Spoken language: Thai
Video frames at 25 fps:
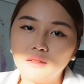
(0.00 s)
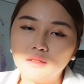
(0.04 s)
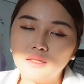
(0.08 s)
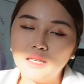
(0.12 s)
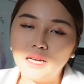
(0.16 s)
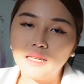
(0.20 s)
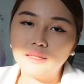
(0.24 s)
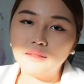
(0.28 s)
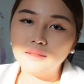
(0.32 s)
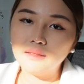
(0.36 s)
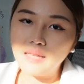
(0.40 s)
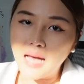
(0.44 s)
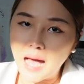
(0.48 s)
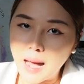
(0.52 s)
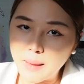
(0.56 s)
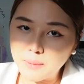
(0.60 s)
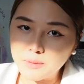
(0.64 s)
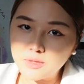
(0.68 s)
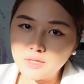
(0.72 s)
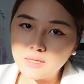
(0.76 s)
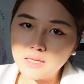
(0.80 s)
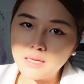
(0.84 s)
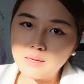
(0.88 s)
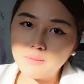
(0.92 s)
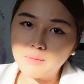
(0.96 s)
ชั้นสาม
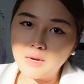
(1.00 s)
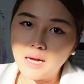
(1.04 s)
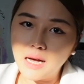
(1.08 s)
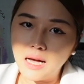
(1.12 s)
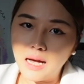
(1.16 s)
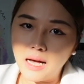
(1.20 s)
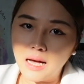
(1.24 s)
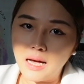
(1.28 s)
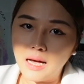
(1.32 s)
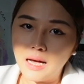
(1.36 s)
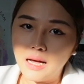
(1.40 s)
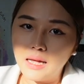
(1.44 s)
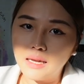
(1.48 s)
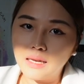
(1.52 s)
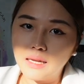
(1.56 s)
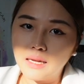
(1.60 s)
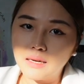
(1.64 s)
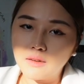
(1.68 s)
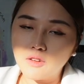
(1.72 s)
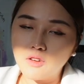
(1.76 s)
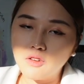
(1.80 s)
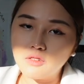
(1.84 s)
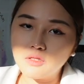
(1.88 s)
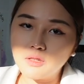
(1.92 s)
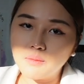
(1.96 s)
สิบค่ะอันนั้น
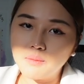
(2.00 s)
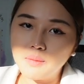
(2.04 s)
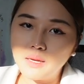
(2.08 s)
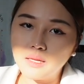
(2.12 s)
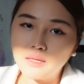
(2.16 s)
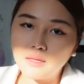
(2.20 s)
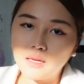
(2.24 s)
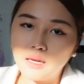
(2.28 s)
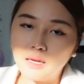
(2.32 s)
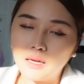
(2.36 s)
ก็จะเป็น